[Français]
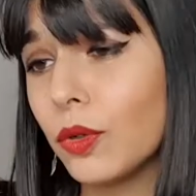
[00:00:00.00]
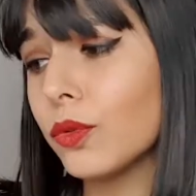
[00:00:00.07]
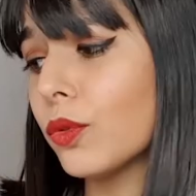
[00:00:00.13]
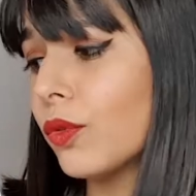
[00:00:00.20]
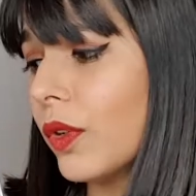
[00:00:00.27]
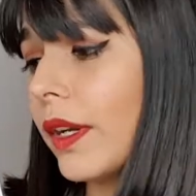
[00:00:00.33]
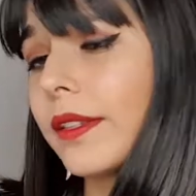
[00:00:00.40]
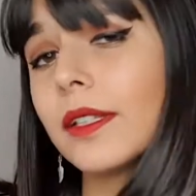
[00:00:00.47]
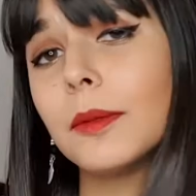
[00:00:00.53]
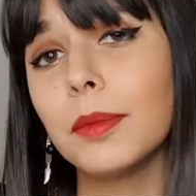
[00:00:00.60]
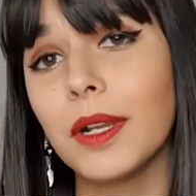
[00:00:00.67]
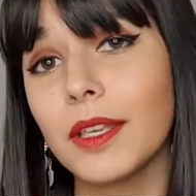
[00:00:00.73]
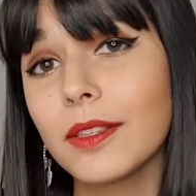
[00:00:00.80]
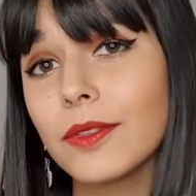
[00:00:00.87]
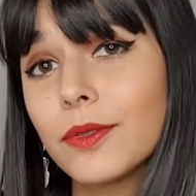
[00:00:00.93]
trouvera sa
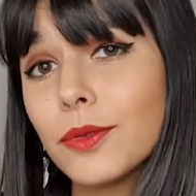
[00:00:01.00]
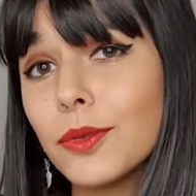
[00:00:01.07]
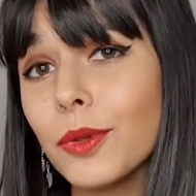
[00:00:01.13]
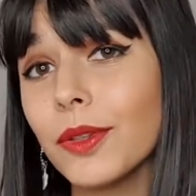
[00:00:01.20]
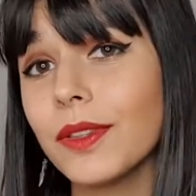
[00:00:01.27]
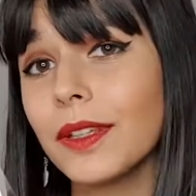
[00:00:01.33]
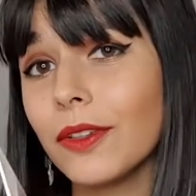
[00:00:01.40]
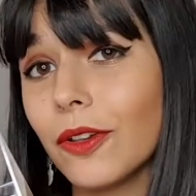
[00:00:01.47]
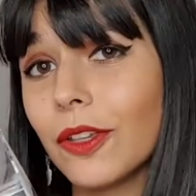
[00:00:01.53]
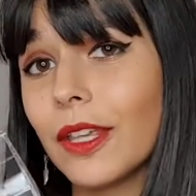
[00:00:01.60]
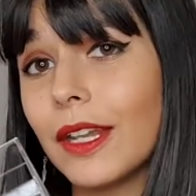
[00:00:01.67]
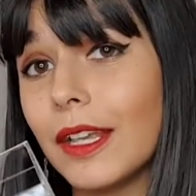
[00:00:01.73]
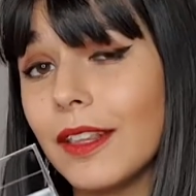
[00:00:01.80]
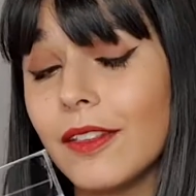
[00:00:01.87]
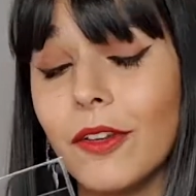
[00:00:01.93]
place sur cet
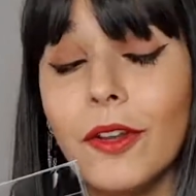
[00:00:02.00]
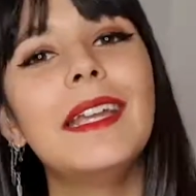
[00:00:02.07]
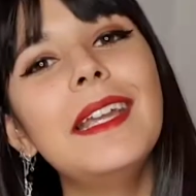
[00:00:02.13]
organizer.